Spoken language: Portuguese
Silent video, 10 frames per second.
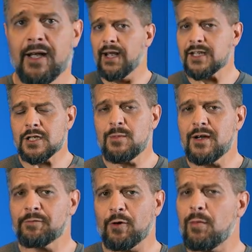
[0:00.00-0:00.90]
Essa é
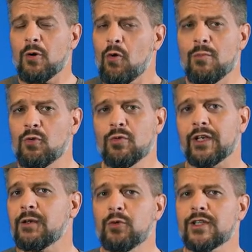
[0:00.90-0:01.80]
uma forma comum e
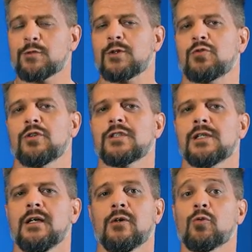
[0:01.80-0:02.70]
que muitas
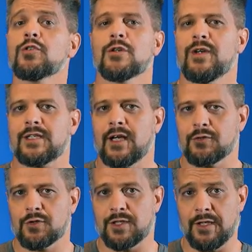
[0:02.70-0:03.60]
pessoas usam esse
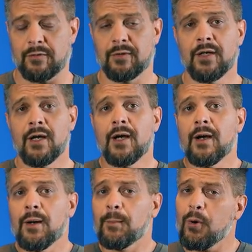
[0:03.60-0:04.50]
raciocínio.
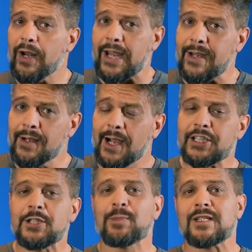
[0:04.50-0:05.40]
Porém, a
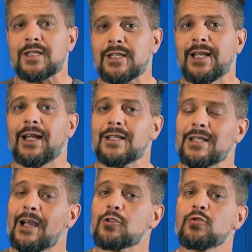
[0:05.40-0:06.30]
gente precisa
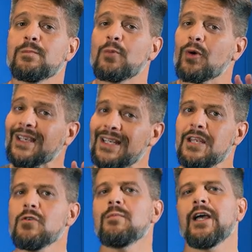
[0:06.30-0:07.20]
analisar isso um
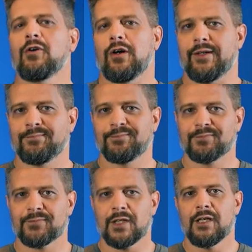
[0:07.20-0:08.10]
pouquinho melhor.
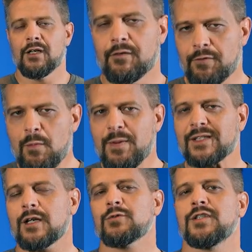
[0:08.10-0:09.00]
Vamos
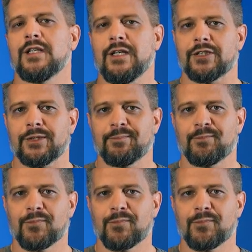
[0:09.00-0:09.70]
pensar o seguinte: